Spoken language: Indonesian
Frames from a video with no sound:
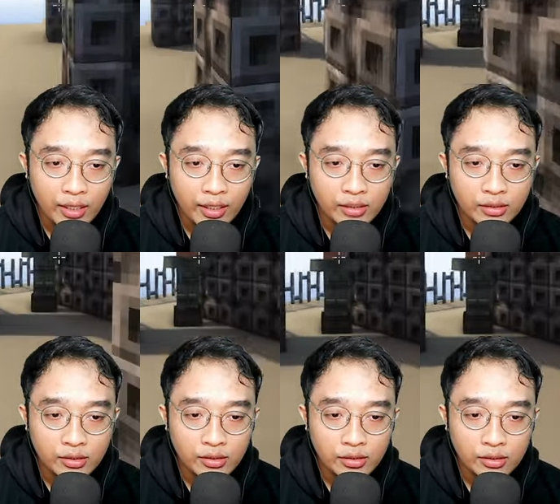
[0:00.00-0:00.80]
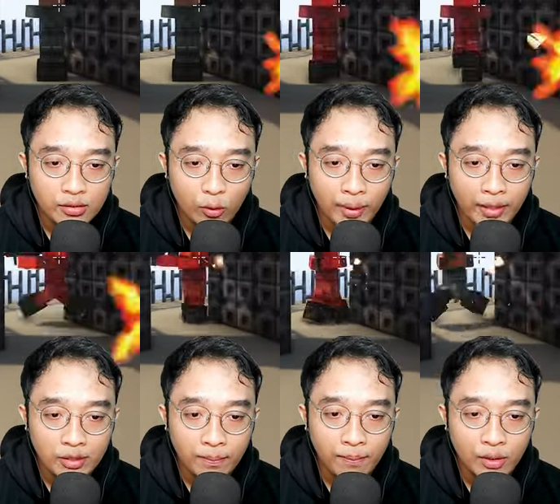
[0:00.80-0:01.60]
guys. Lumayan
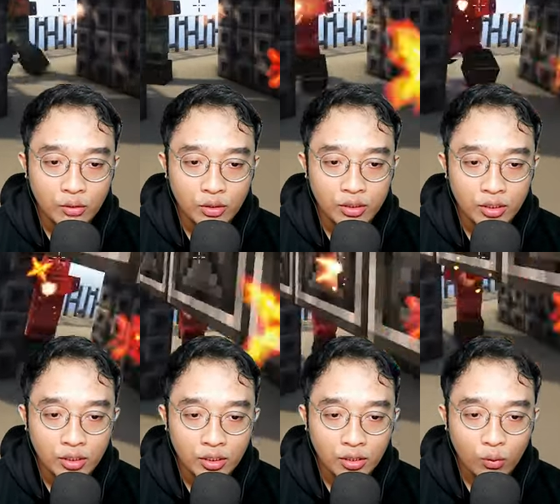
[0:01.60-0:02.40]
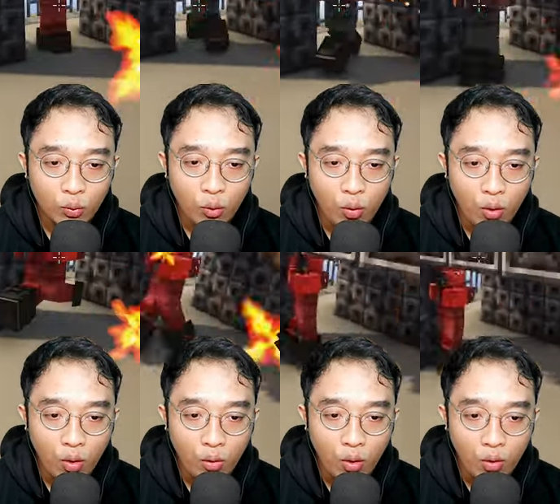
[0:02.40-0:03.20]
tebel juga sih. Wow,
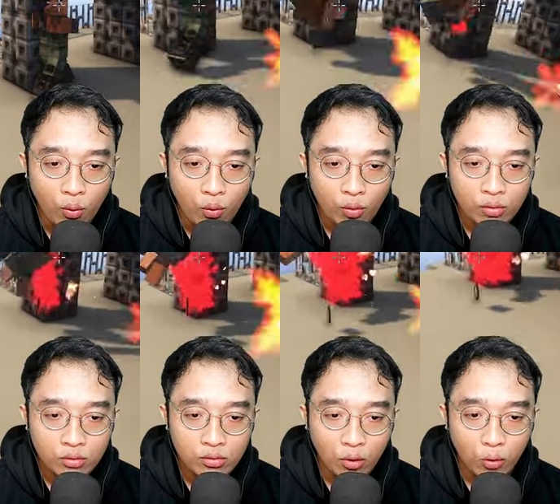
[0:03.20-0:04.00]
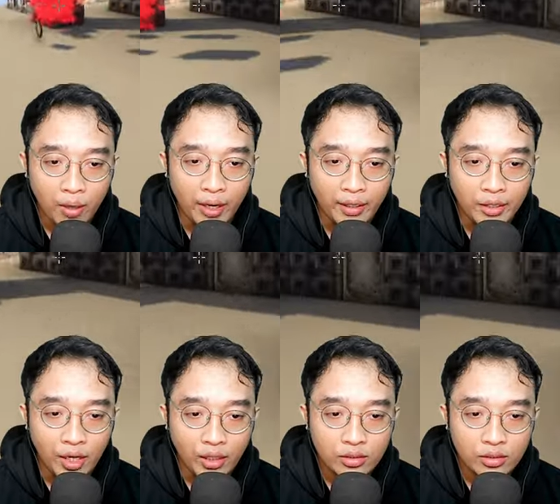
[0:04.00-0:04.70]
wow, wow, wow. Oh my god.